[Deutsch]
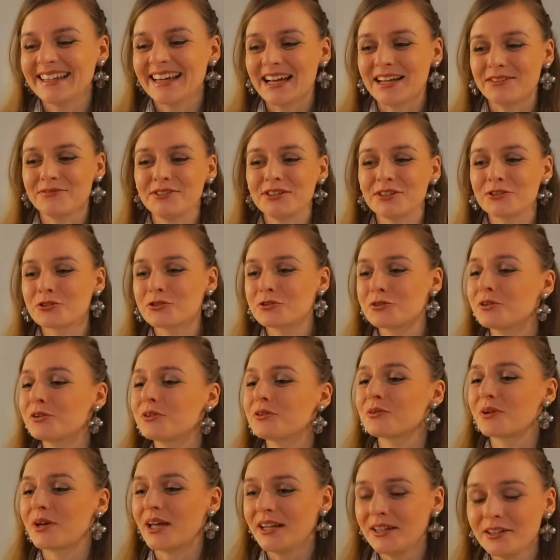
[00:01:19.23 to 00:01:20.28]
da hatten wir das Stück
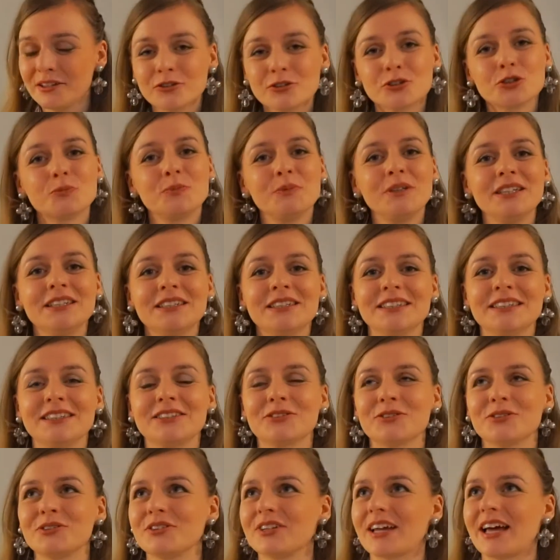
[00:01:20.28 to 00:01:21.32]
zu Ende gespielt
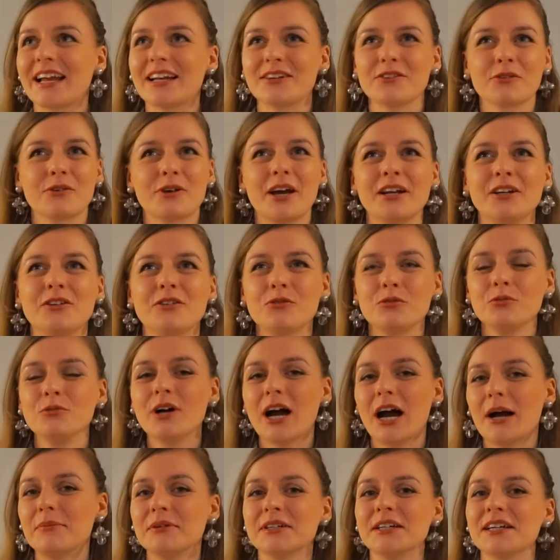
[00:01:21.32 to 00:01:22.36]
und hatten sogar eine
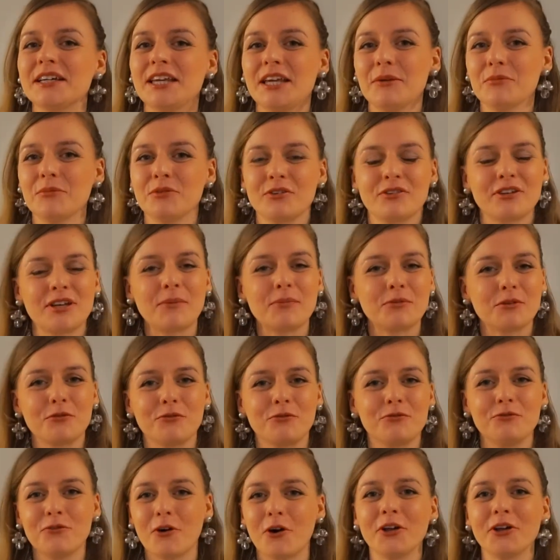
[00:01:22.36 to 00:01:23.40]
Zugabe gegeben und es gab so
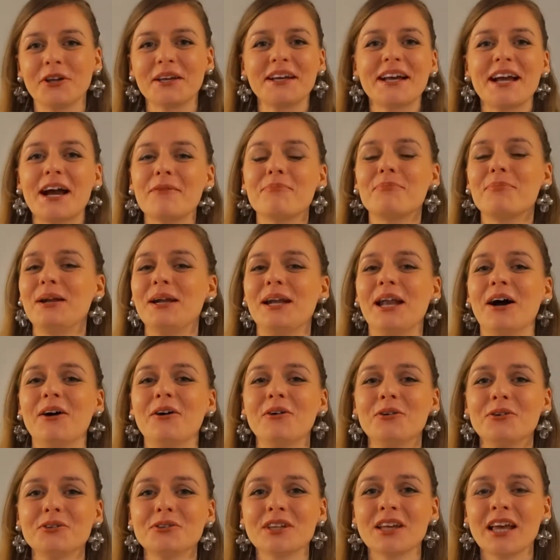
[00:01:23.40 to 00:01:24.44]
feurigen
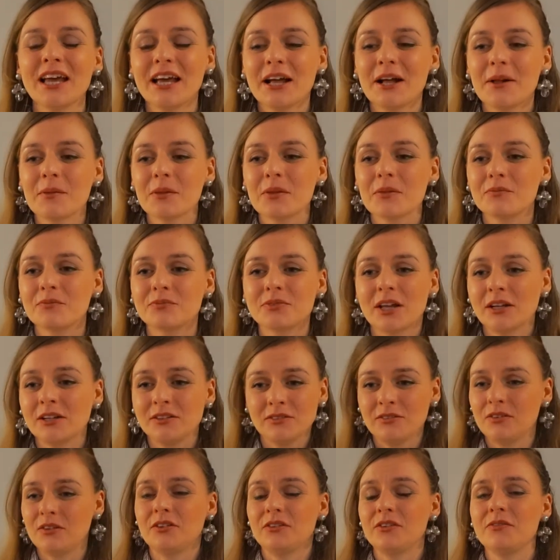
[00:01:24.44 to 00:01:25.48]
Applaus
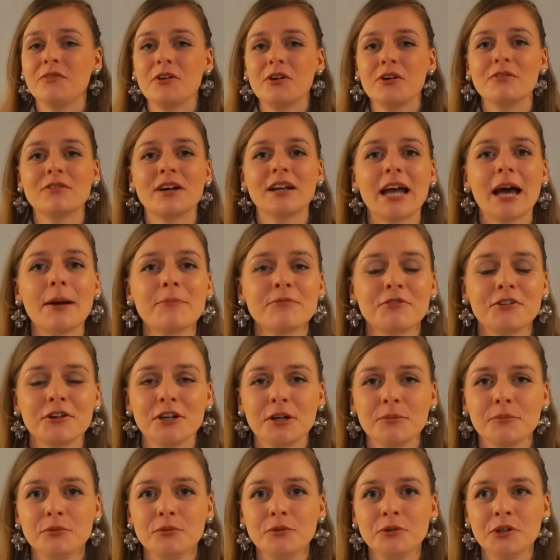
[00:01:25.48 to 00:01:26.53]
dann sind wir irgendwann ab von
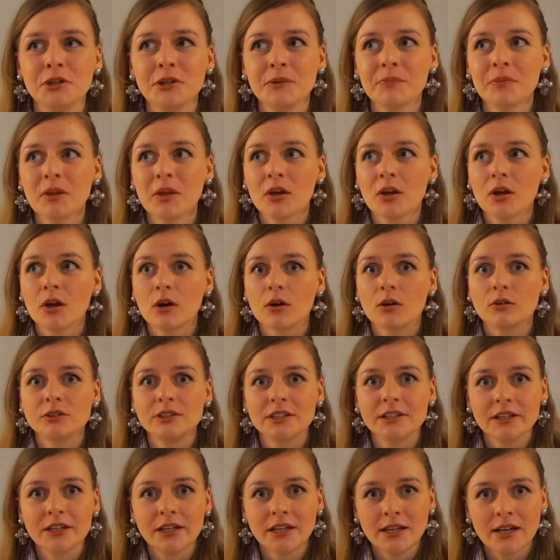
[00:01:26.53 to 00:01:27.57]
der Bühne und
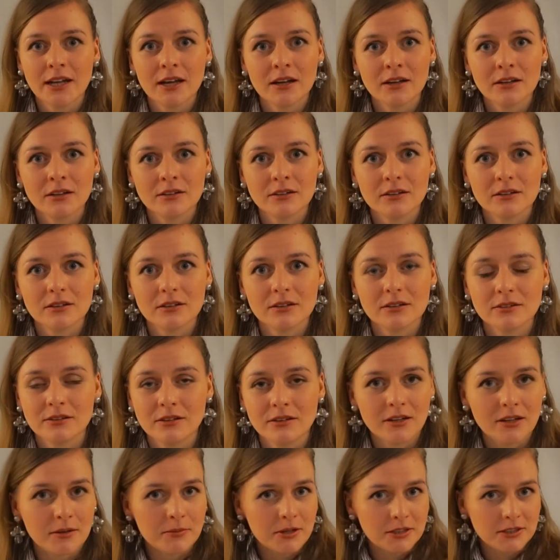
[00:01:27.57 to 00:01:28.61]
die Kinder
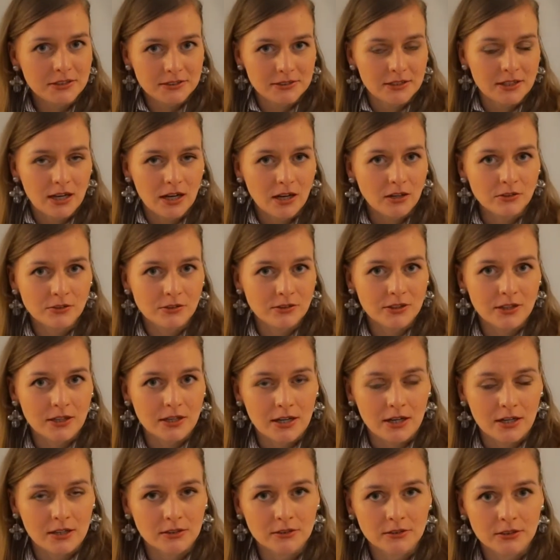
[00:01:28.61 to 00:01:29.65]
sind aber nicht nach Hause
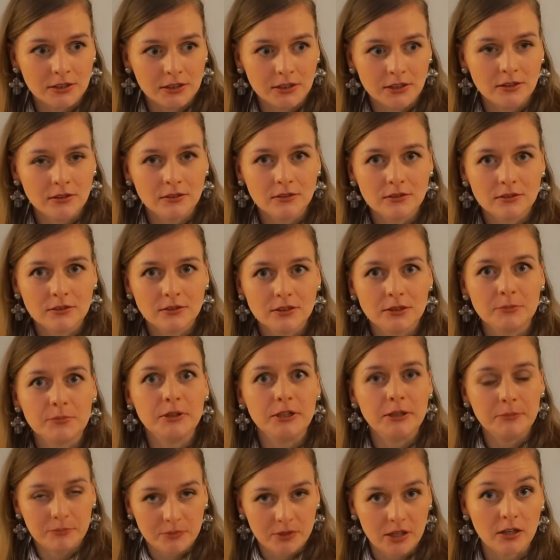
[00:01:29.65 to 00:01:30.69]
gegangen, nee. Die
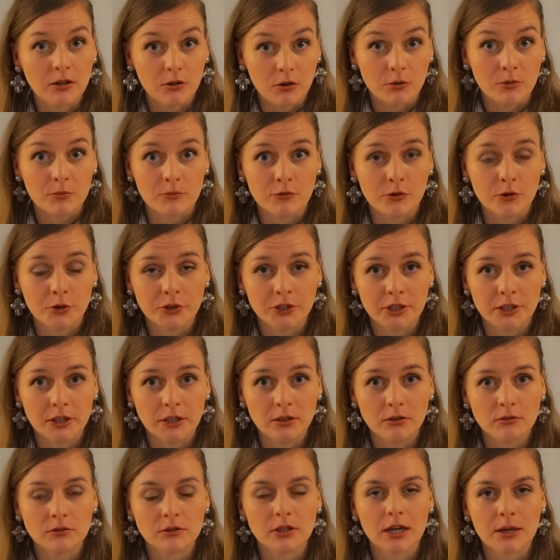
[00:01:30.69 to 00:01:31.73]
blieben dann auch im
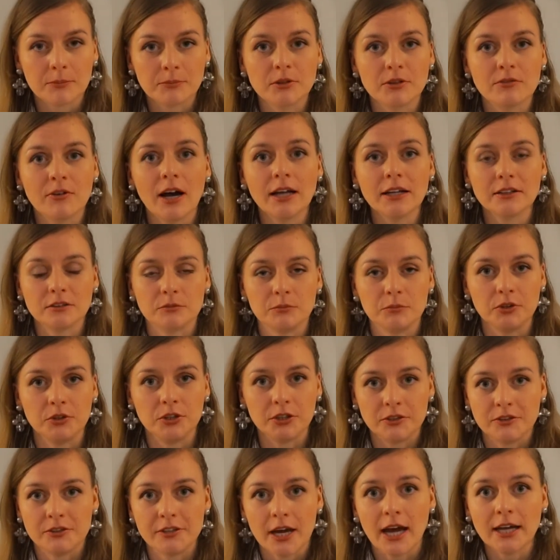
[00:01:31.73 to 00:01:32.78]
Foyer und haben gewartet mit
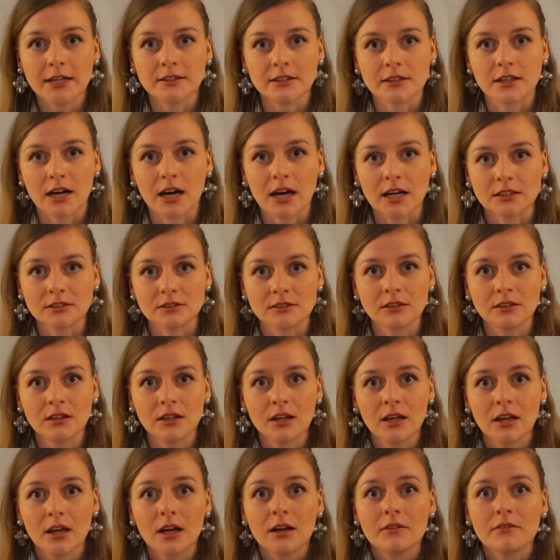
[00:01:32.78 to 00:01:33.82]
ihren Theaterkarten,
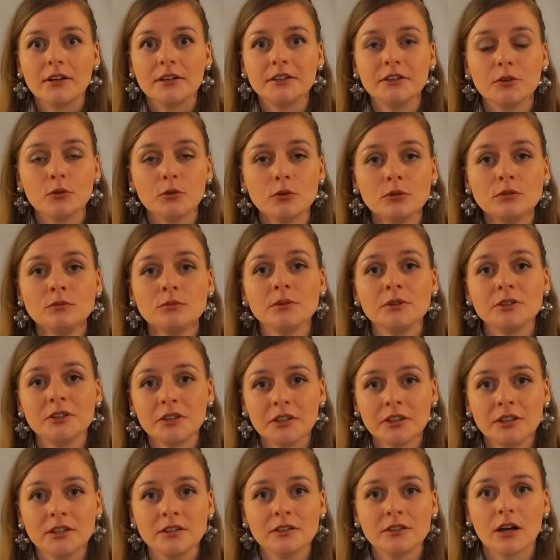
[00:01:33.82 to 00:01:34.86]
weil die
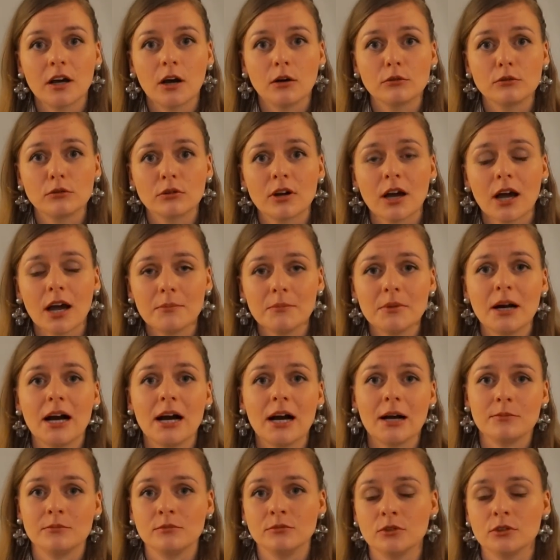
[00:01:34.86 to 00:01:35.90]
unbedingt Autogramme
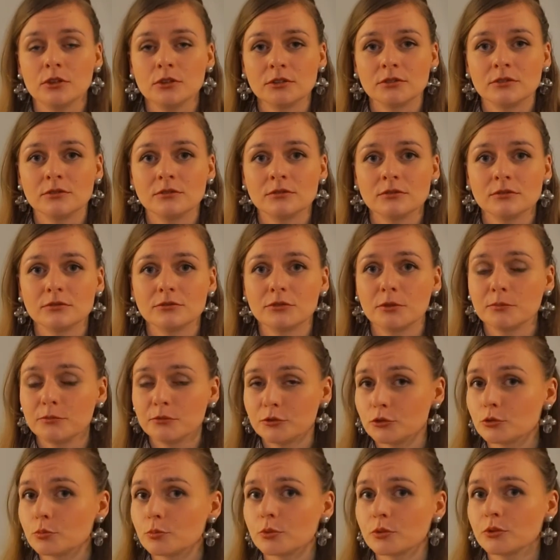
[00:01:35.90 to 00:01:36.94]
haben wollten vom
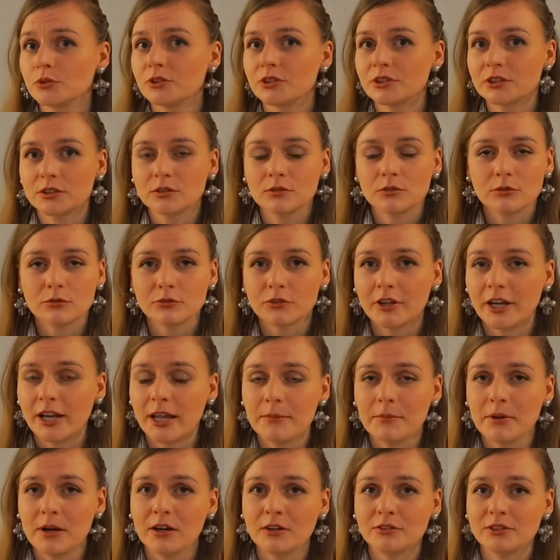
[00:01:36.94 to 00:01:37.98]
Fischbrötchen und von
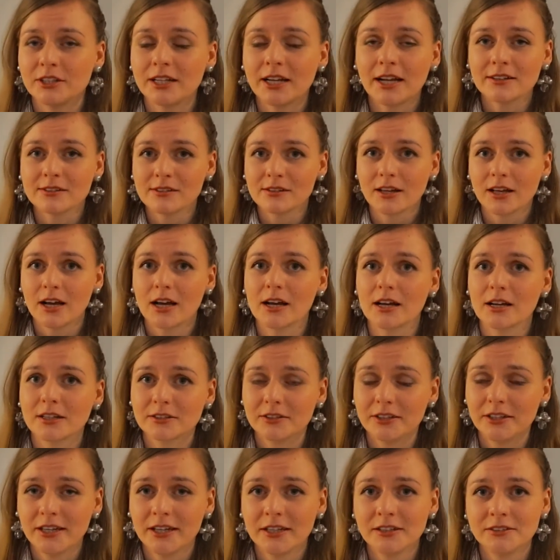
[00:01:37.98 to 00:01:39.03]
Emma und den ganzen
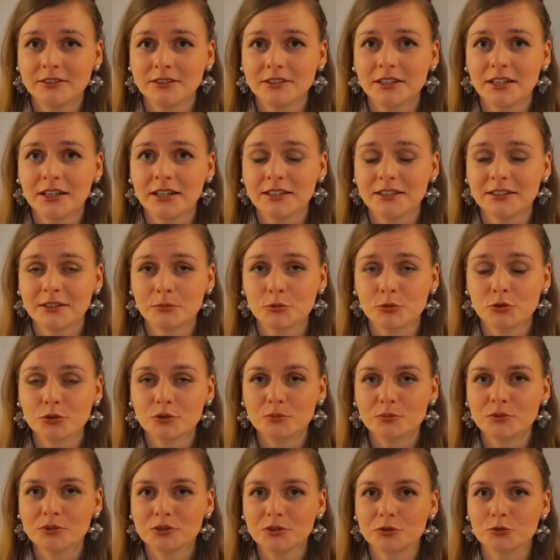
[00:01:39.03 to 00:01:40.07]
Charakteren, die da in dem
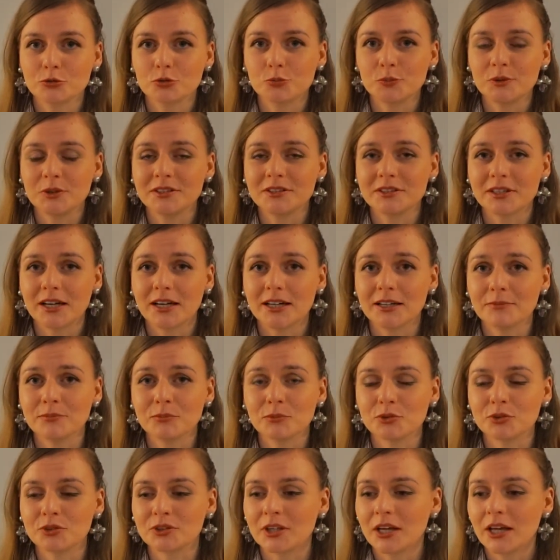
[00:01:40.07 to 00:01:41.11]
Stück mitgespielt haben.
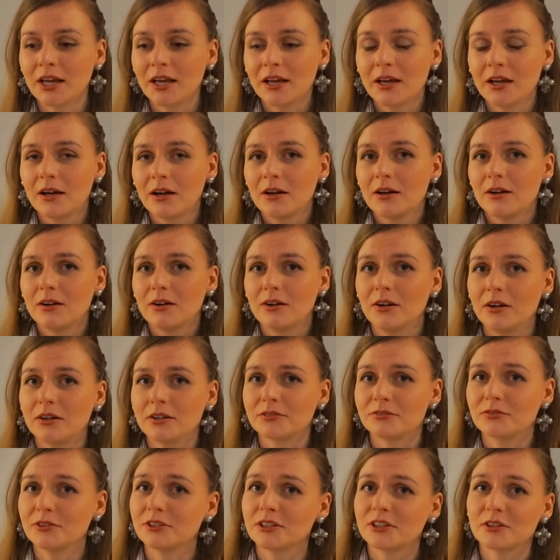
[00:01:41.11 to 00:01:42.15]
Und oh,
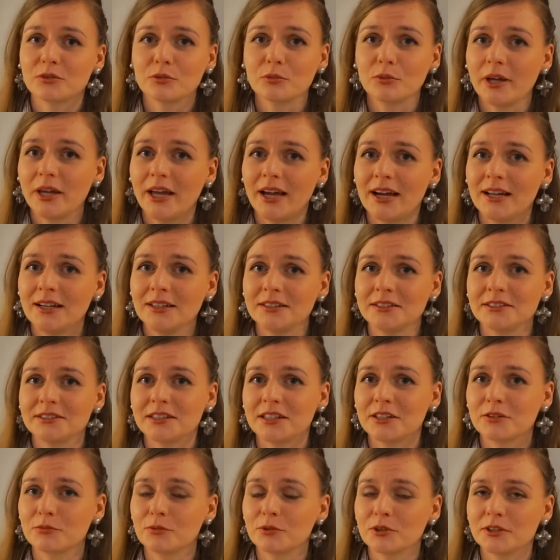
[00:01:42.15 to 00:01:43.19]
ich fand das so herrlich.
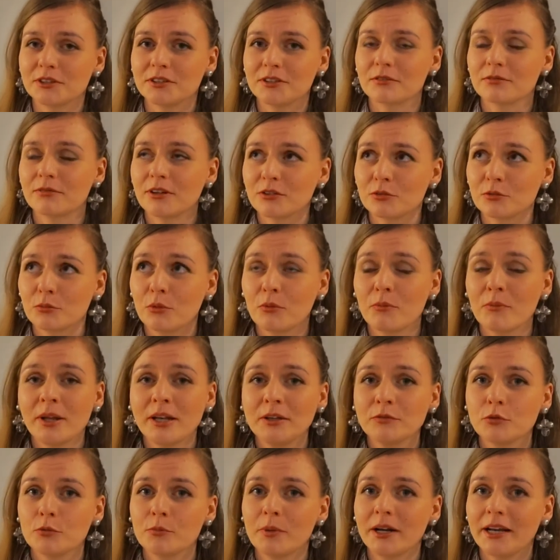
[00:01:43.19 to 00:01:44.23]
Da ist wirklich, das war so ein
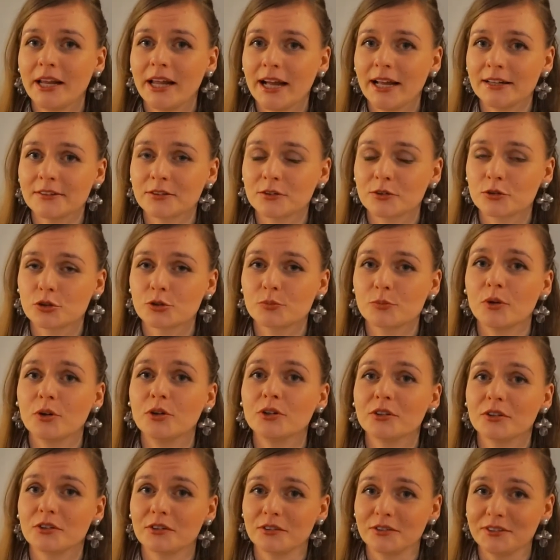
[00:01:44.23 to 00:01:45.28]
Moment, wo mein Herz
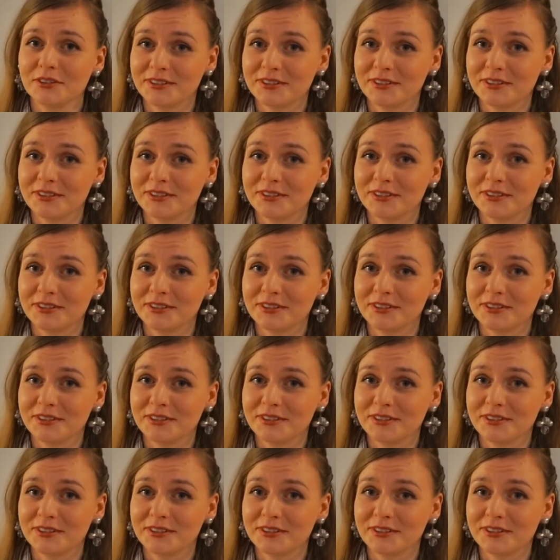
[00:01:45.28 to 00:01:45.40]
geschmolzen